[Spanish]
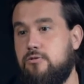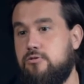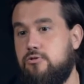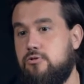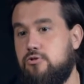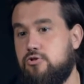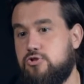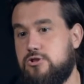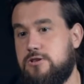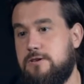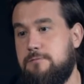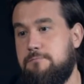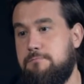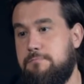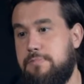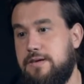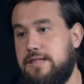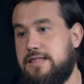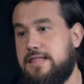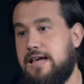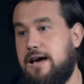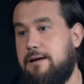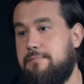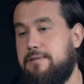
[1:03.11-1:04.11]
nos
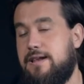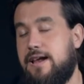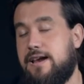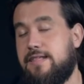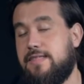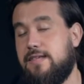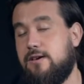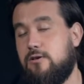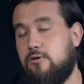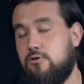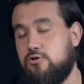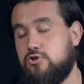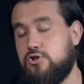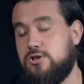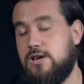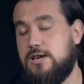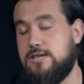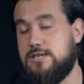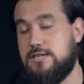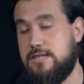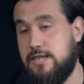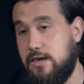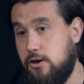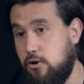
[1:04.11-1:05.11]
invita a hablar de
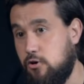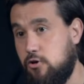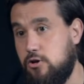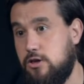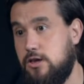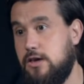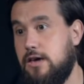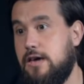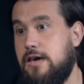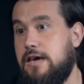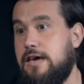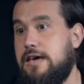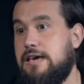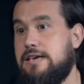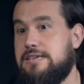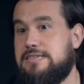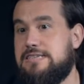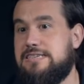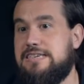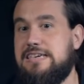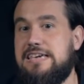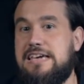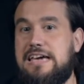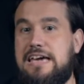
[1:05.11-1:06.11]
cosas de hoy
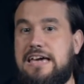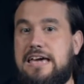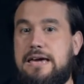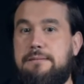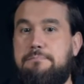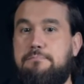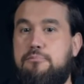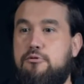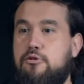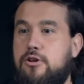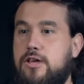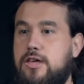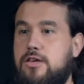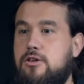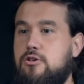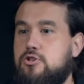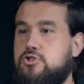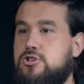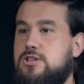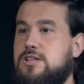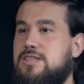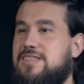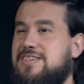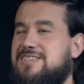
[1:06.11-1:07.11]
sin que por ello
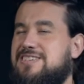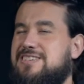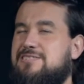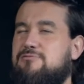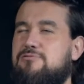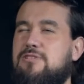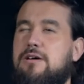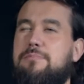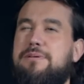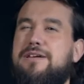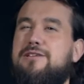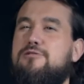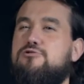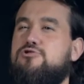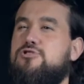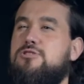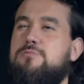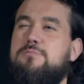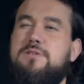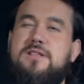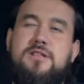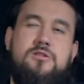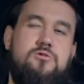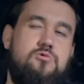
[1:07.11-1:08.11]
se necesite una
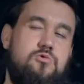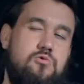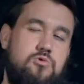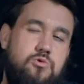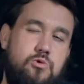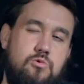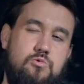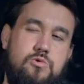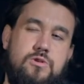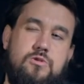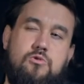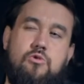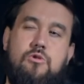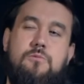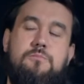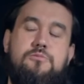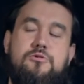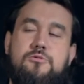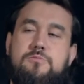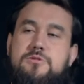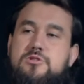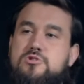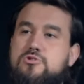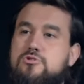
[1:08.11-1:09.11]
verosimilitud o un
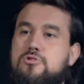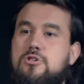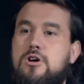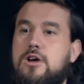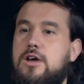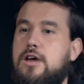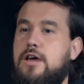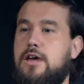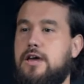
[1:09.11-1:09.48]
compromiso